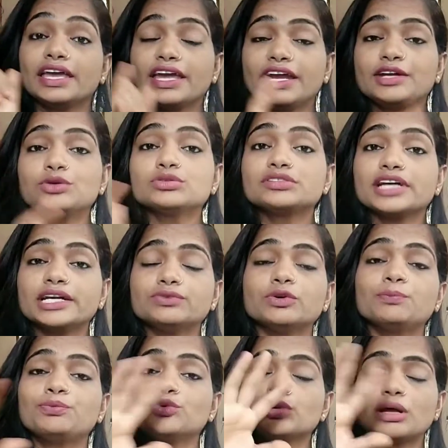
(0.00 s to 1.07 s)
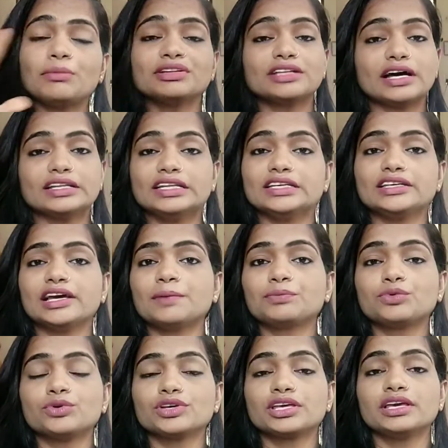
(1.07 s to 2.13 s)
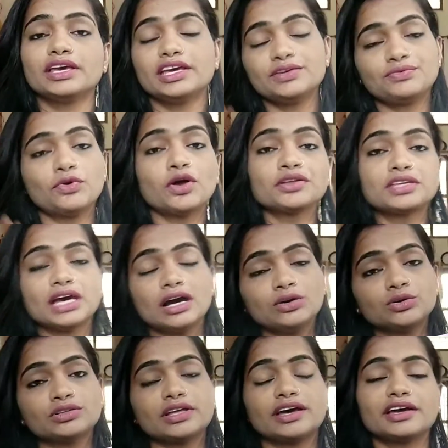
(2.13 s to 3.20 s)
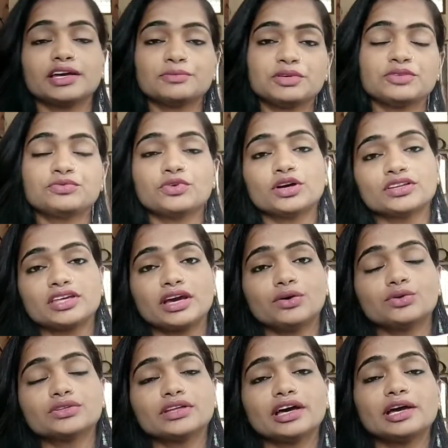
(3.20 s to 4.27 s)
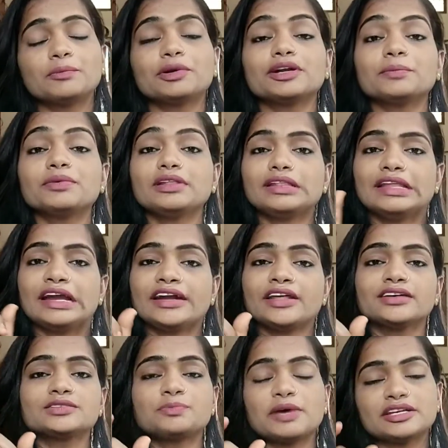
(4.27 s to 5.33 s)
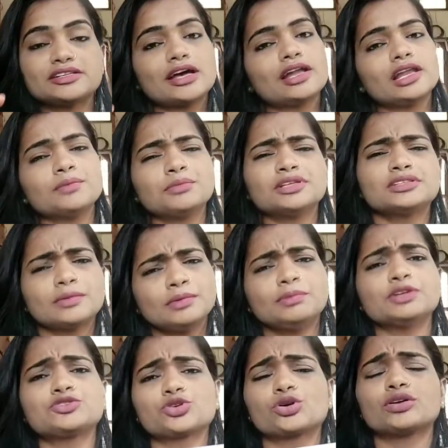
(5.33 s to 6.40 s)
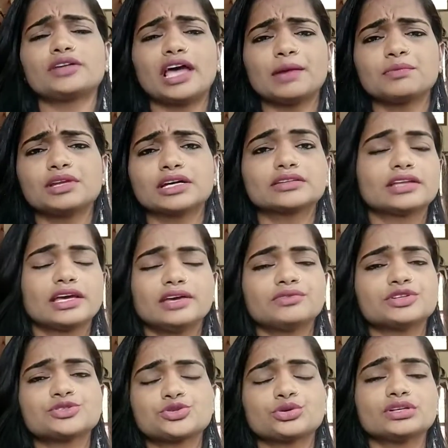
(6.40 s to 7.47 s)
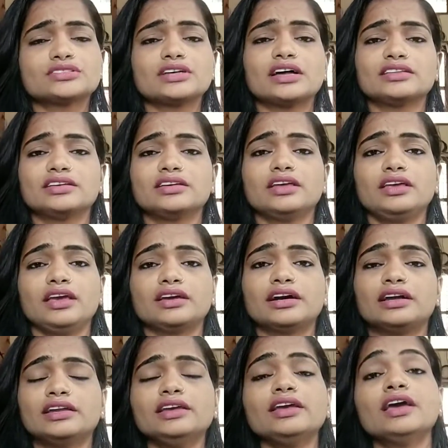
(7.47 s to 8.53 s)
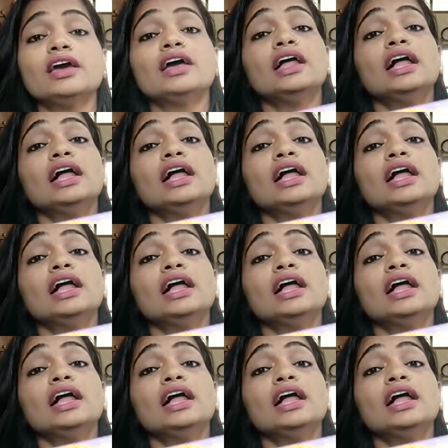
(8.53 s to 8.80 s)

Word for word: ए टू जेड वो पूरा बता देगी आपको कि ए फॉर क्या होता है बी फॉर क्या होता है बट लेटर्स पहचानने में सभी बच्चों को टाइम लगता है ये वंशु के साथ ही नहीं है खाली